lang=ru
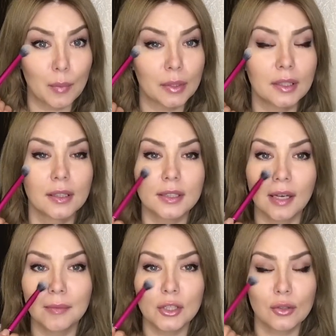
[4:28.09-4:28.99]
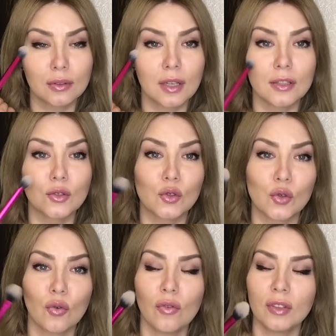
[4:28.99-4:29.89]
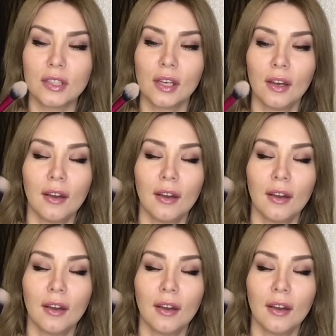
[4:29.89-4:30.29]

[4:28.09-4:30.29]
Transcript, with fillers: под глазами, что-то растушевывать.